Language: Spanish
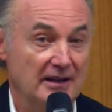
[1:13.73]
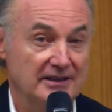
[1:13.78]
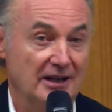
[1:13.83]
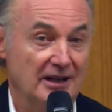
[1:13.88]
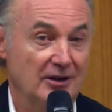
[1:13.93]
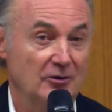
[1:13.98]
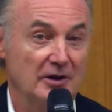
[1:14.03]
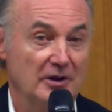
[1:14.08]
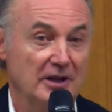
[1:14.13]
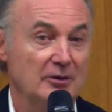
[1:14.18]
es
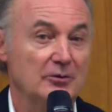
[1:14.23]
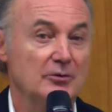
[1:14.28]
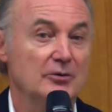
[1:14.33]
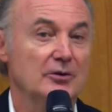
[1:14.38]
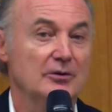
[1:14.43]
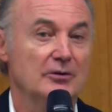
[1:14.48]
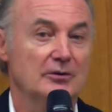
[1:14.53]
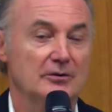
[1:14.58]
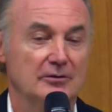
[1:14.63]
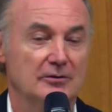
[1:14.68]
algo de
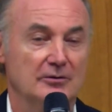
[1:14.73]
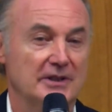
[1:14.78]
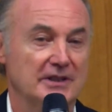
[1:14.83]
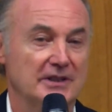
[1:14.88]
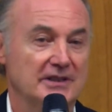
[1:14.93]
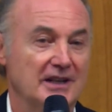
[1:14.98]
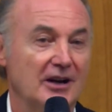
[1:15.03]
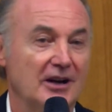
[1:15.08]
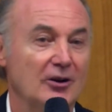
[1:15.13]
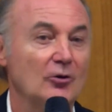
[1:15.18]
uno o
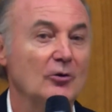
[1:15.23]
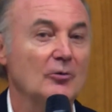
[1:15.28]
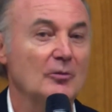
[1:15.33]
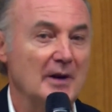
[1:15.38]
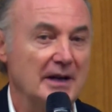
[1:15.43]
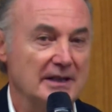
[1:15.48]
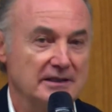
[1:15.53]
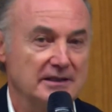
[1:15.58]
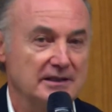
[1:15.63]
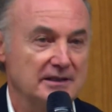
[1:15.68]
es algo
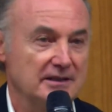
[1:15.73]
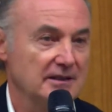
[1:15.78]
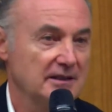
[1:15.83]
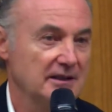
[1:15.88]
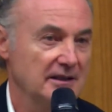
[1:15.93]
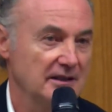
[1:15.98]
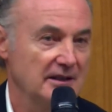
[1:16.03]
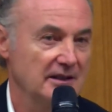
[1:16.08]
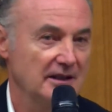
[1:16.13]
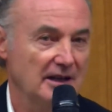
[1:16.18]
más
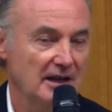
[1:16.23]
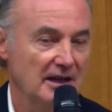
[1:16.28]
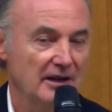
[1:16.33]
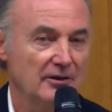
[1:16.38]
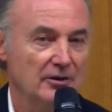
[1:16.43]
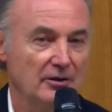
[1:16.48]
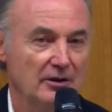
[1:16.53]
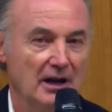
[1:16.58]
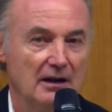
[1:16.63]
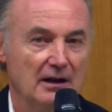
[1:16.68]

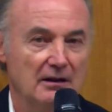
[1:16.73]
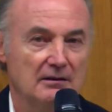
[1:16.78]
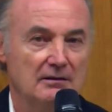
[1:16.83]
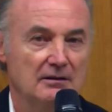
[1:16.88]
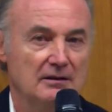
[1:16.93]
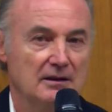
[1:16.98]
relacional.